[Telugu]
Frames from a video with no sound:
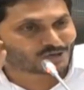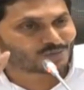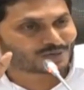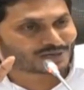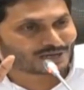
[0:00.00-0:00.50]

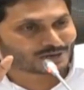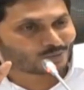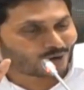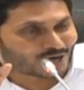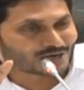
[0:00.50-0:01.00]
తొంభై నాలుగు
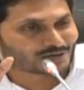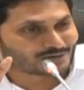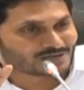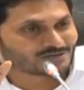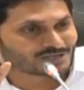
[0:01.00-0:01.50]

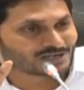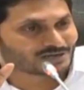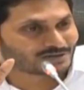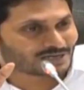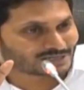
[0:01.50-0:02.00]
వార్డులకు
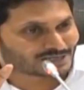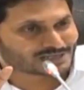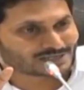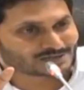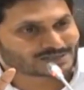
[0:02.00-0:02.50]
డివిజన్లకు ఎలక్షన్
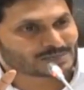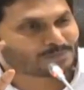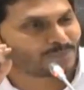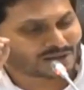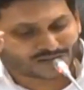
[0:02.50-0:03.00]
జరిగితే
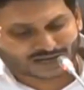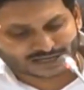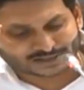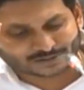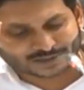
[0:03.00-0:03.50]

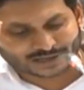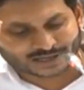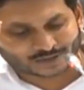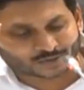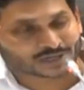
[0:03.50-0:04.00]
పదహైదు వేల
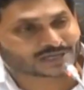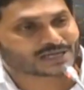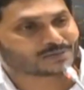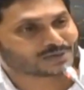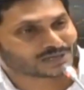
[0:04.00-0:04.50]
నూట
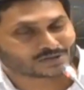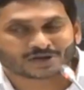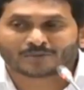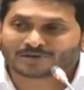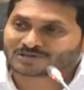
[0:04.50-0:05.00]
ఎనభై ఐదు
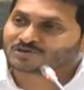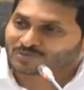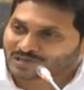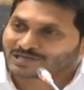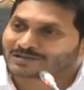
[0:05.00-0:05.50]
నామినేషన్లు
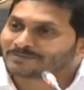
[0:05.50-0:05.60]
పడినాయి